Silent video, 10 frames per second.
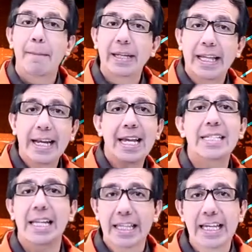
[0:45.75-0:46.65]

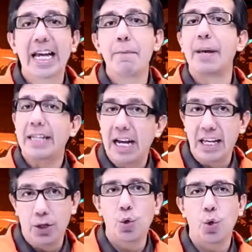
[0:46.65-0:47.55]
Baterías de níquel metal
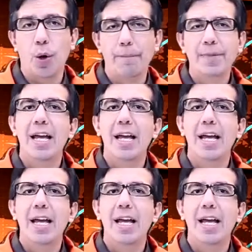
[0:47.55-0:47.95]
hidruro